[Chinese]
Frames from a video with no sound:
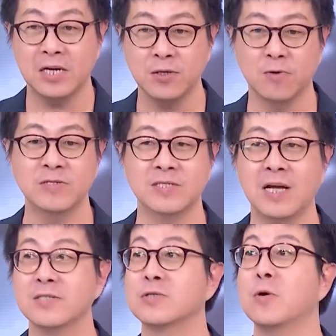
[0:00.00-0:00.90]
一场游行
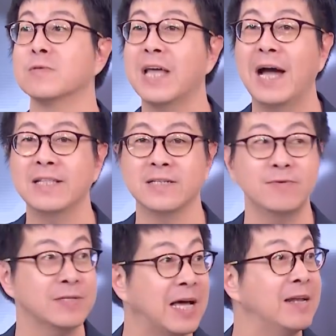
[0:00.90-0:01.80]
它是动态
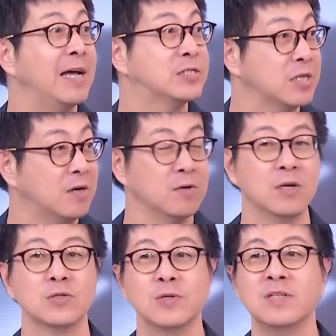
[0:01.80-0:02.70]
的，因为大家在走，
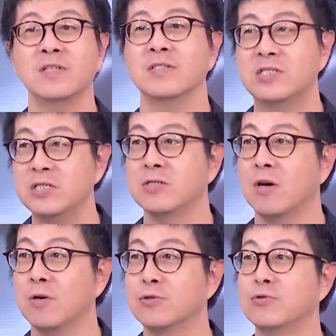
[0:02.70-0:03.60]
所以你的镜
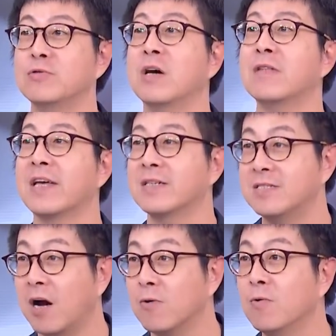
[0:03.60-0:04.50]
头取到哪一个
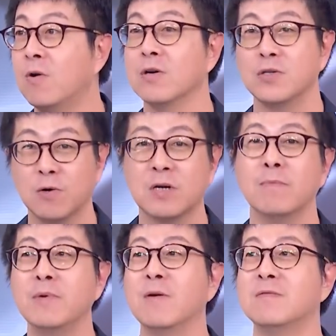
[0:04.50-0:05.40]
角落，有
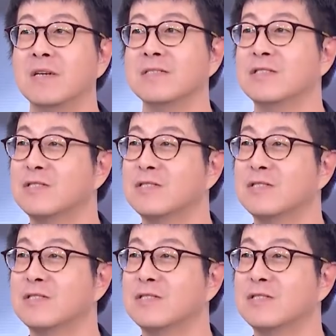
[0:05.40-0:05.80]
人没有人，